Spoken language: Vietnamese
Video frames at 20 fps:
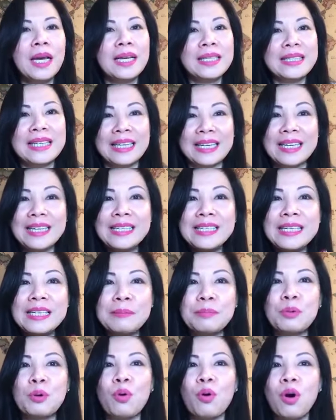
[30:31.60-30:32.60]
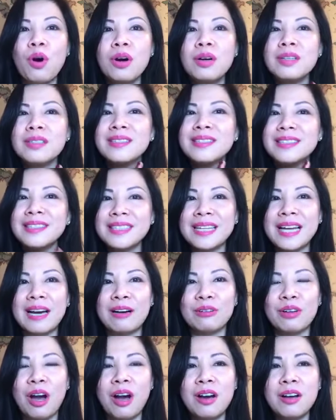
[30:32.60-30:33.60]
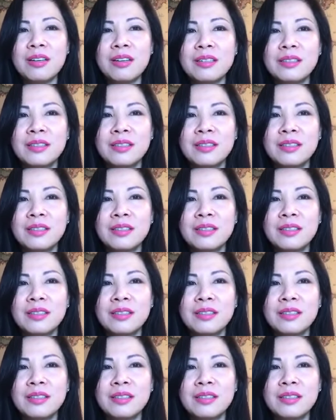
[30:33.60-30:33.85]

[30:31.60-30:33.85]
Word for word: và cái nghiệp của người nào đó